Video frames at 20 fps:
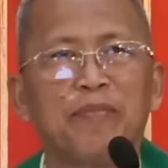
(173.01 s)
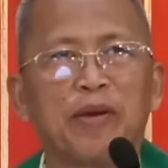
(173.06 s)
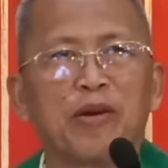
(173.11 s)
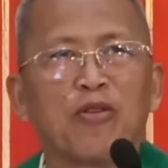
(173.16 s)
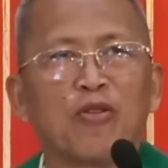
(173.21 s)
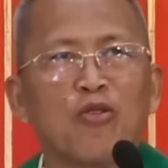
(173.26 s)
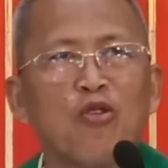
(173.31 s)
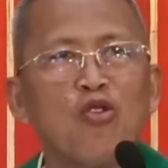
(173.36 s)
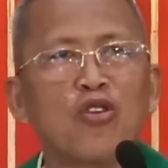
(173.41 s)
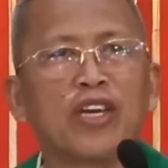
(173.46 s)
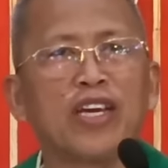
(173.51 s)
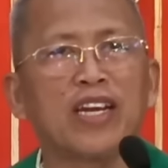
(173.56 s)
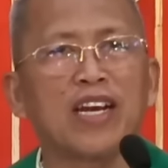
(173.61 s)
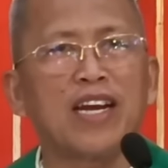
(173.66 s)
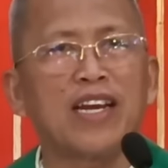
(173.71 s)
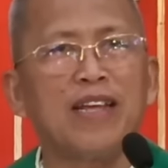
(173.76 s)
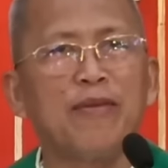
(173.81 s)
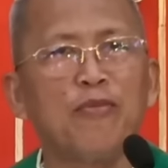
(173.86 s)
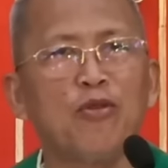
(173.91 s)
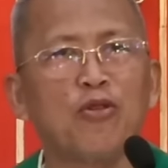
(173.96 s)
pero okay
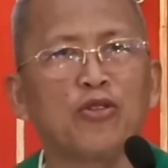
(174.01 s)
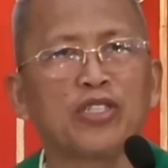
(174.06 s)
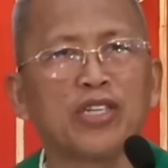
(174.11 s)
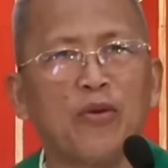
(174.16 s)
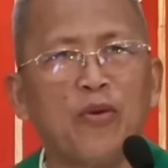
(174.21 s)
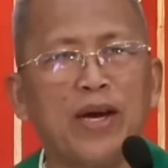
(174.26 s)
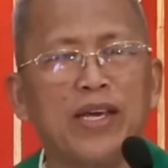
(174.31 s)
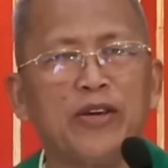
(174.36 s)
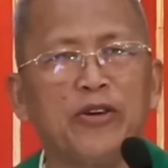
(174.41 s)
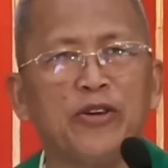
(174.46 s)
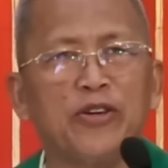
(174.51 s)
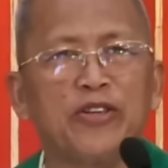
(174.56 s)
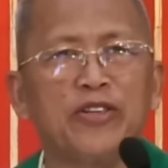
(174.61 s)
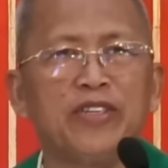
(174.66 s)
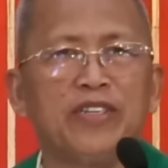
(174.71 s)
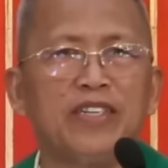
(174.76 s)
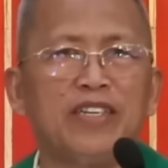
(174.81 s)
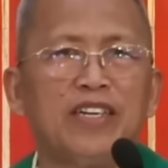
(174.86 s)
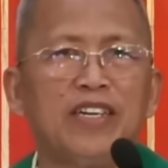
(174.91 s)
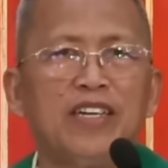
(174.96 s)
ra nimong sawayon,
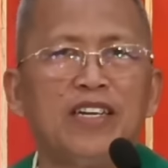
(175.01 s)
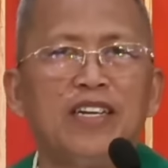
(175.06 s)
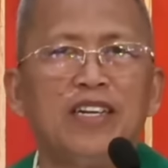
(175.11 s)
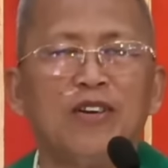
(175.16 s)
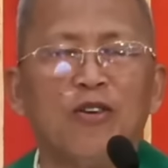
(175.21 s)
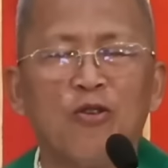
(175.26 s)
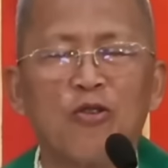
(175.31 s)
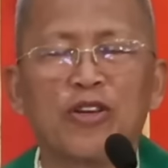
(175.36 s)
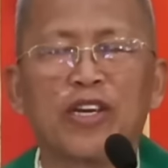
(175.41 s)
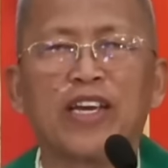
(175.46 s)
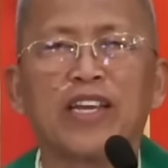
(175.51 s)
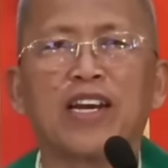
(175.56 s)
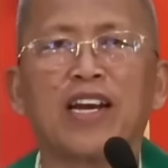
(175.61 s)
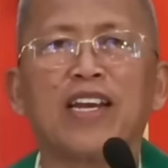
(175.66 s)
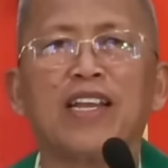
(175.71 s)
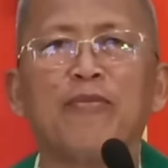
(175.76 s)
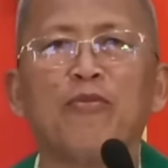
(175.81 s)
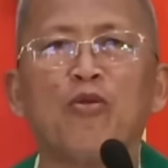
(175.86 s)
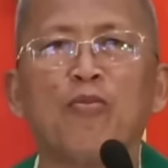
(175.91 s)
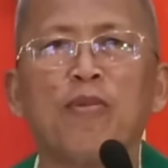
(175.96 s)
okay ra
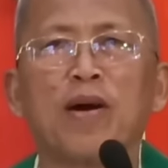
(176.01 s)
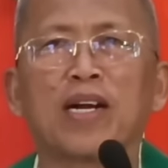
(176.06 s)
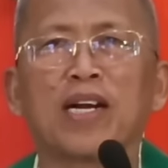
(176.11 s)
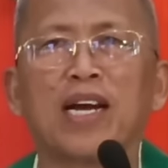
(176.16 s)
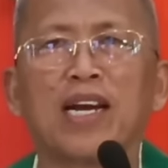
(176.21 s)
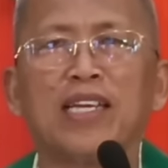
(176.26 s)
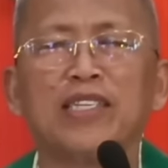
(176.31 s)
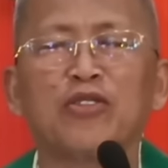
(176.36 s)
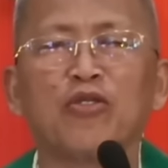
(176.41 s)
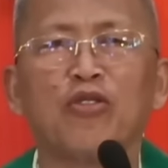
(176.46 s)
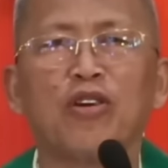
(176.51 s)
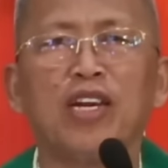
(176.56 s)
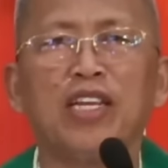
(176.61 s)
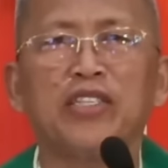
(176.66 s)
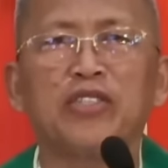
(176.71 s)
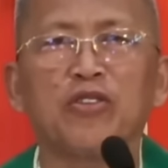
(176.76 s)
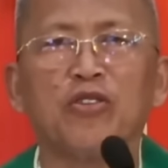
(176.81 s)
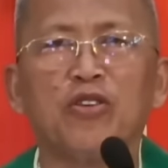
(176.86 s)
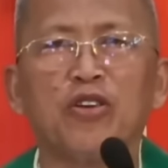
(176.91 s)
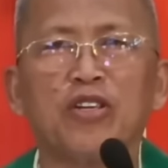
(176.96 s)
nimong
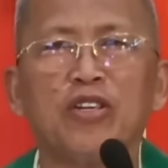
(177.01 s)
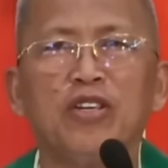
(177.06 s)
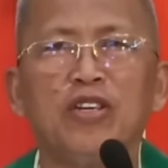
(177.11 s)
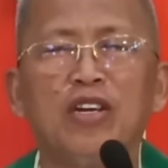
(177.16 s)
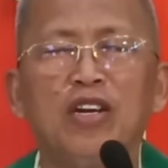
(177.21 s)
magkalisod-lisod,